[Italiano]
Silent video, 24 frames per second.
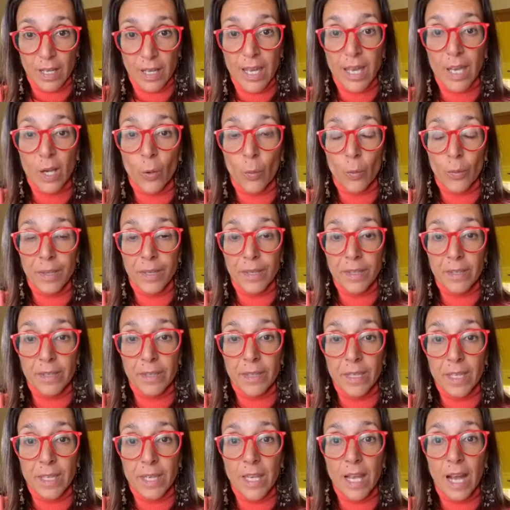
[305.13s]
e
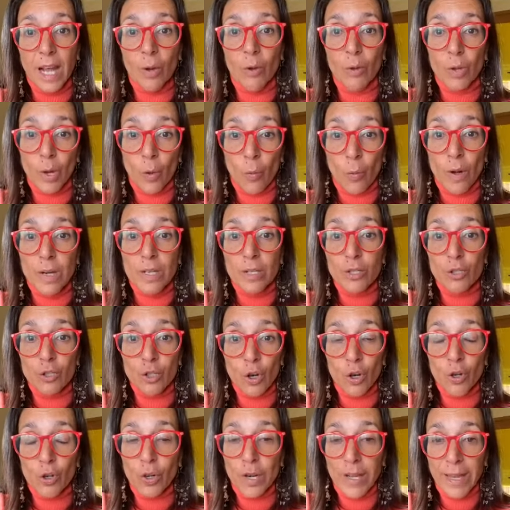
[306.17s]
quindi allora quali
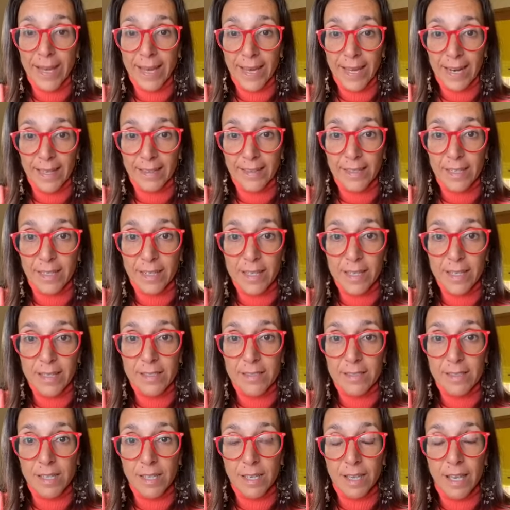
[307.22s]
sono le
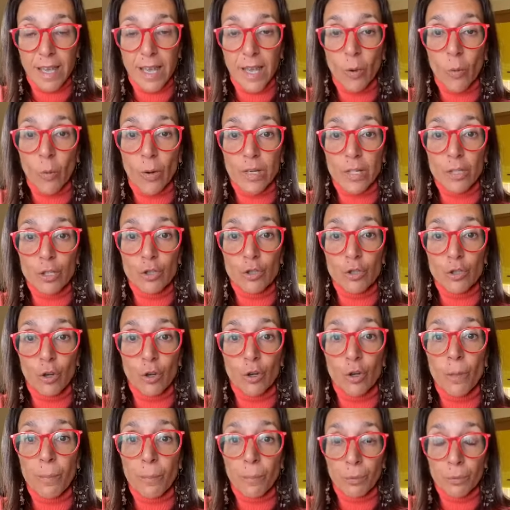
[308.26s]
caratteristiche, quali
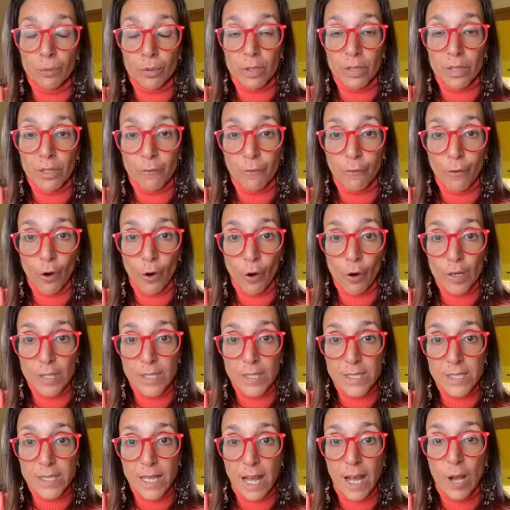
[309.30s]
sono i punti di
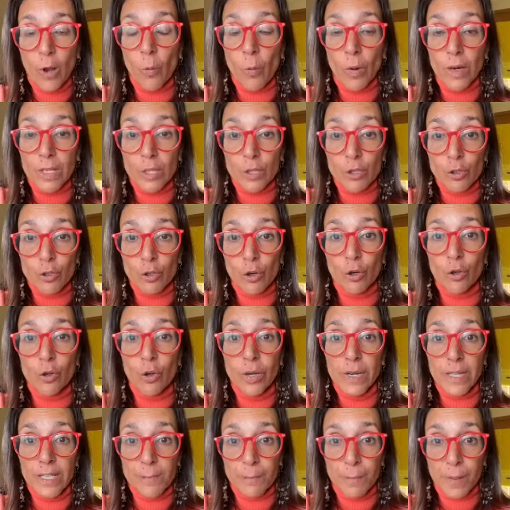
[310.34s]
forza, quali sono
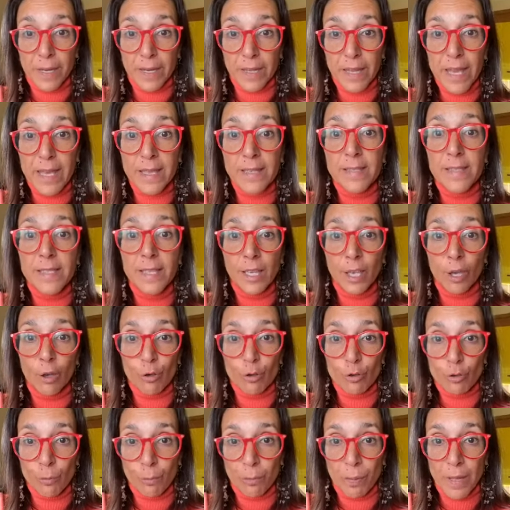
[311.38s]
le esperienze che ho
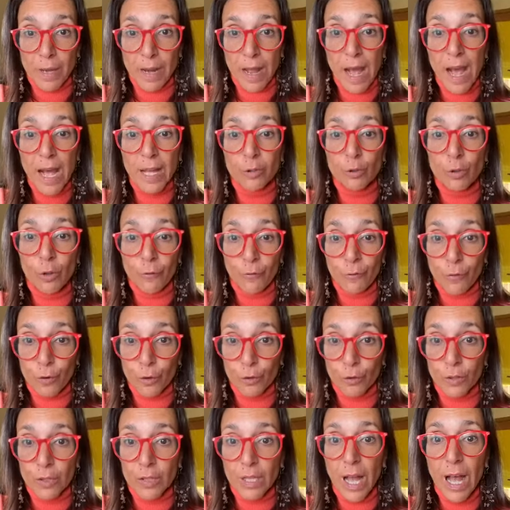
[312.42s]
superato,
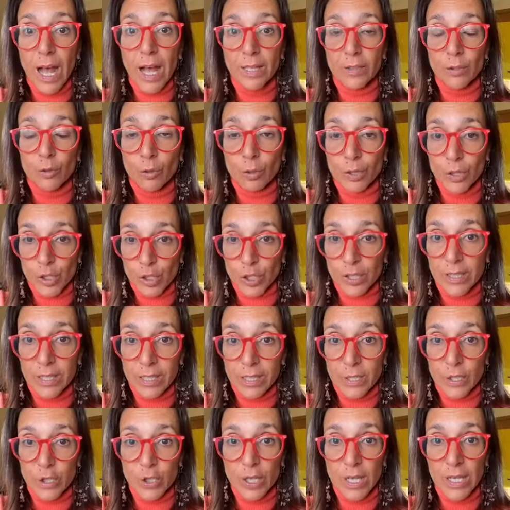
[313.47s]
affrontato, eccetera,
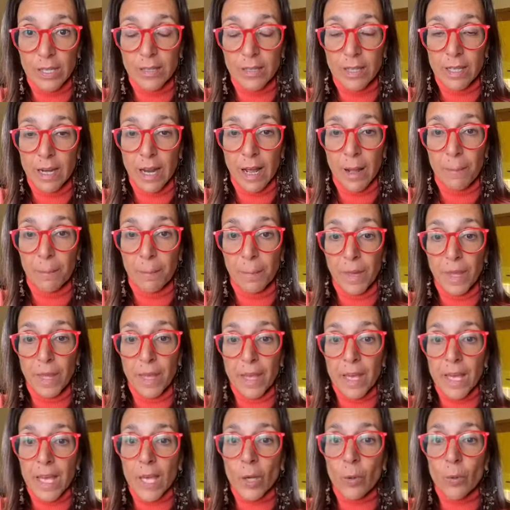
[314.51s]
eccetera.
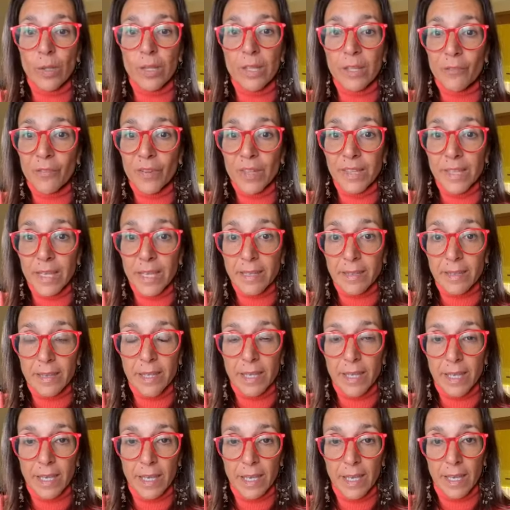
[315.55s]
E quindi vedete
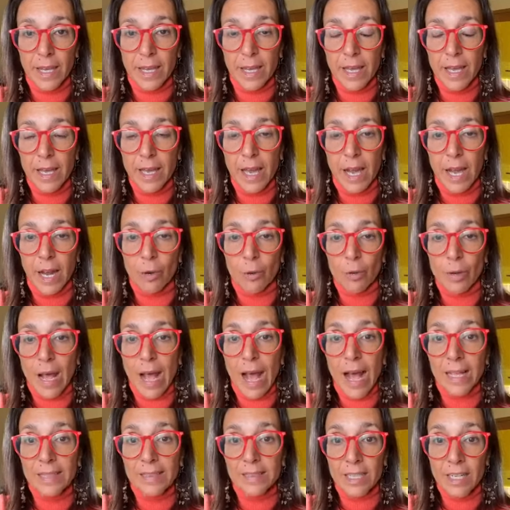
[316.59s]
che allora
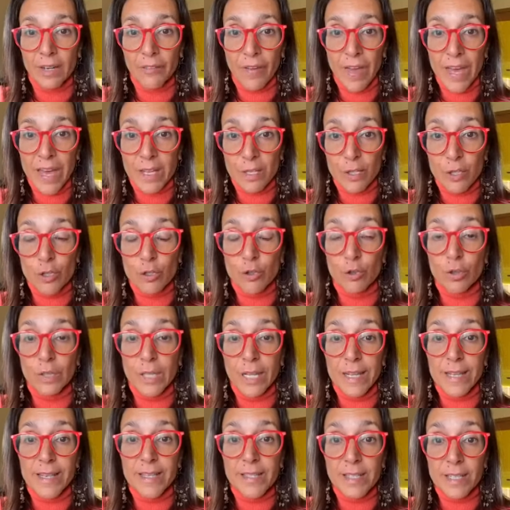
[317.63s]
attraverso
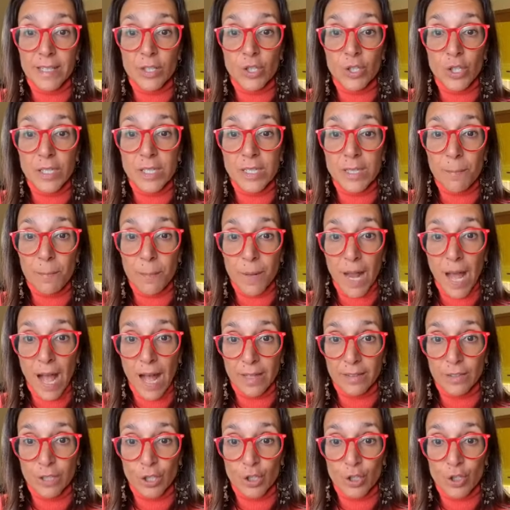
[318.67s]
degli esercizi
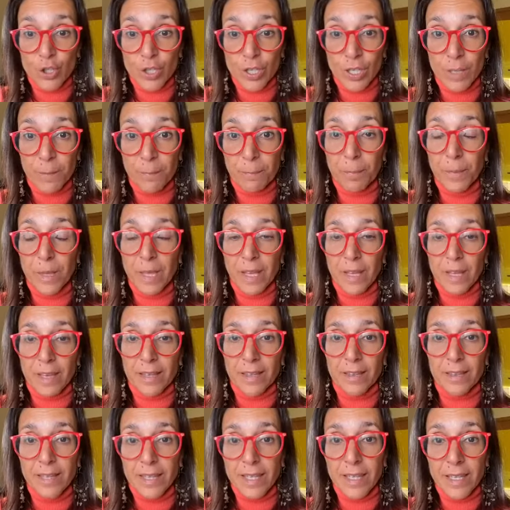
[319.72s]
pratici
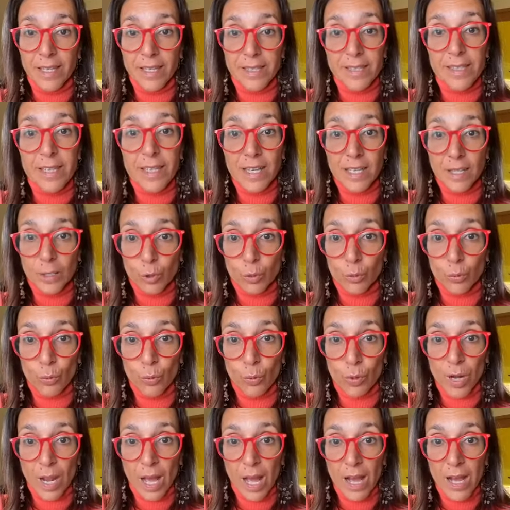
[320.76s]
di
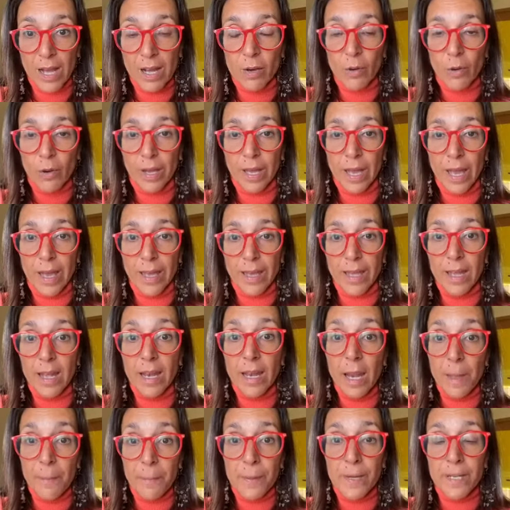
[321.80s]
scrittura, ok?
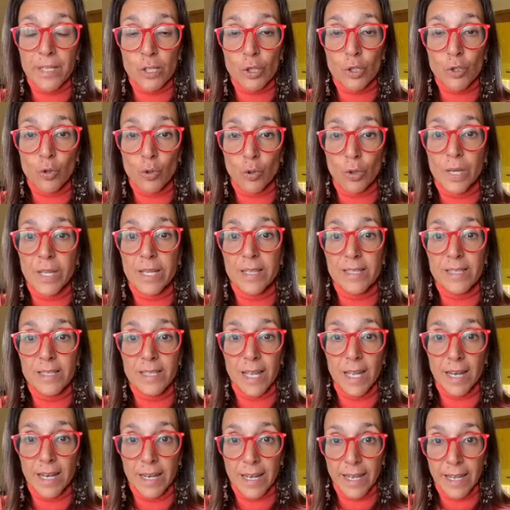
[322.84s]
Le persone si
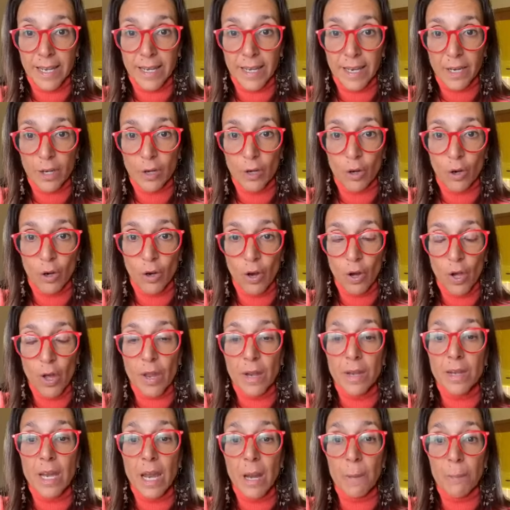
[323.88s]
allenano
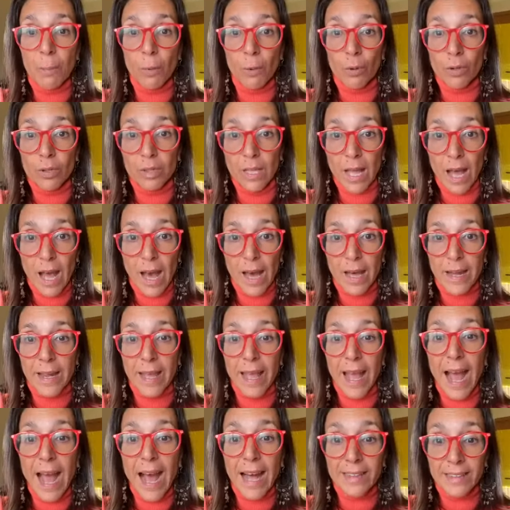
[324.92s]
nel
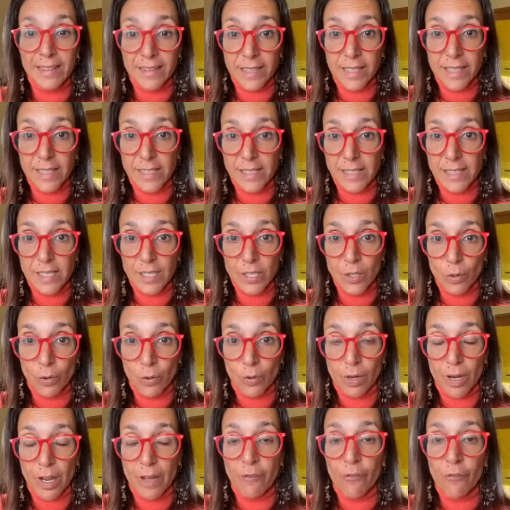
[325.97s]
portare
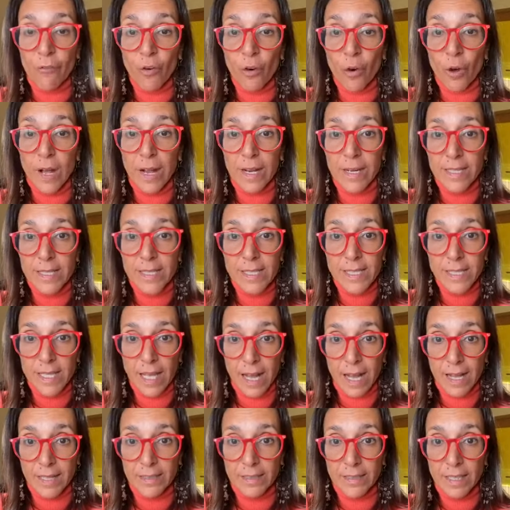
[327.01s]
attenzione
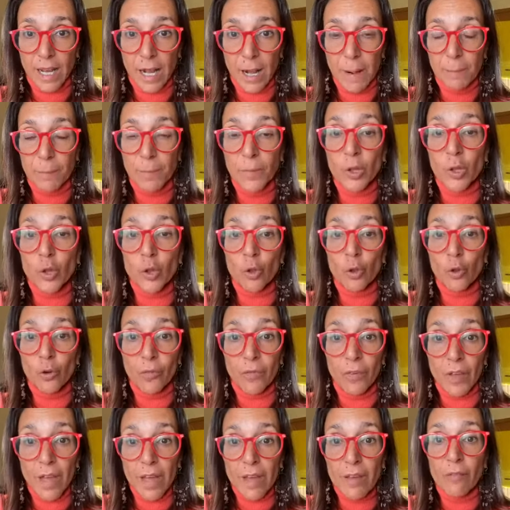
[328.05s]
focalizzata
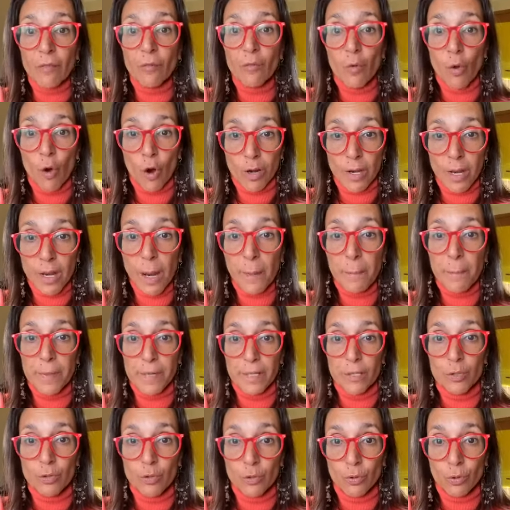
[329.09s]
dove vuole la
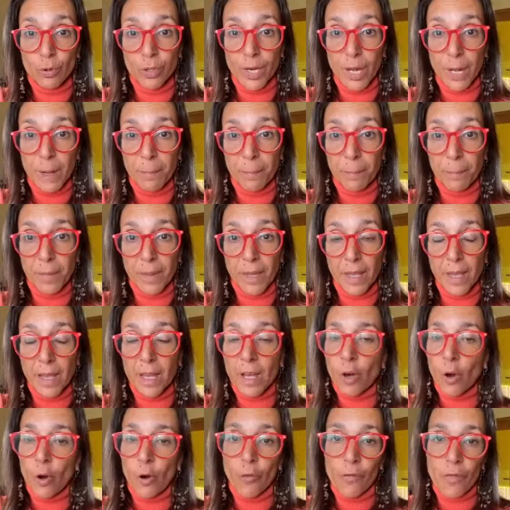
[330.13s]
persona,
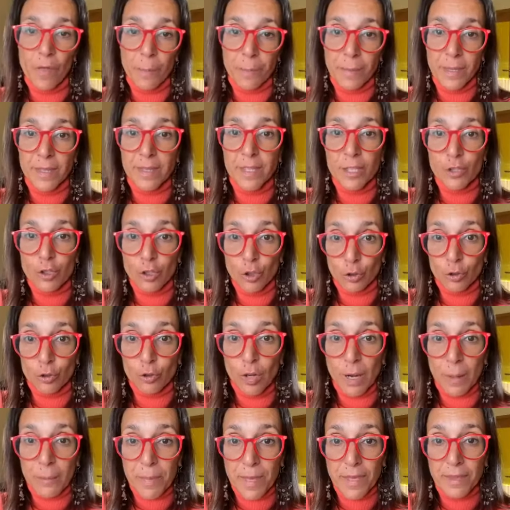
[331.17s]
ovviamente sotto
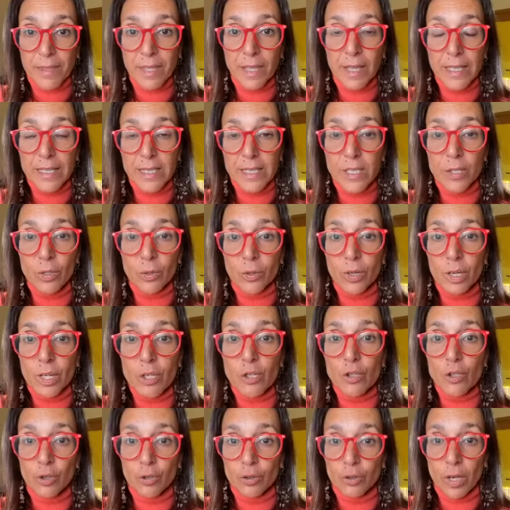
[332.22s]
la mia indicazione,
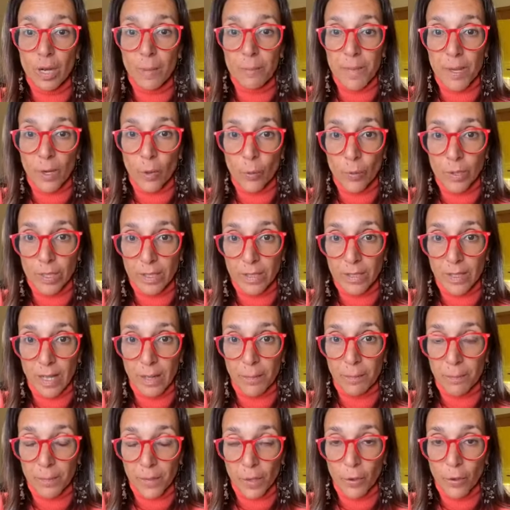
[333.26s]
sotto la mia
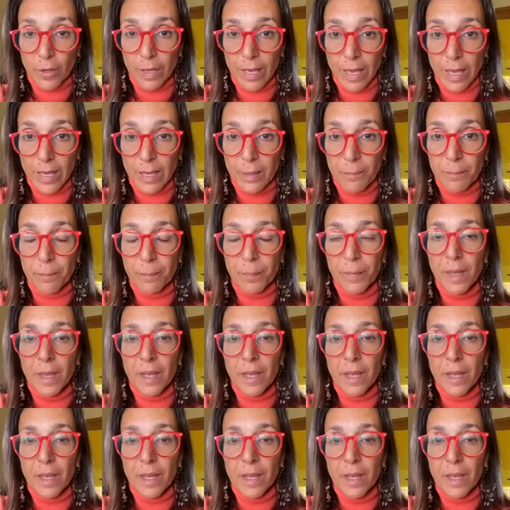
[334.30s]
guida, ok?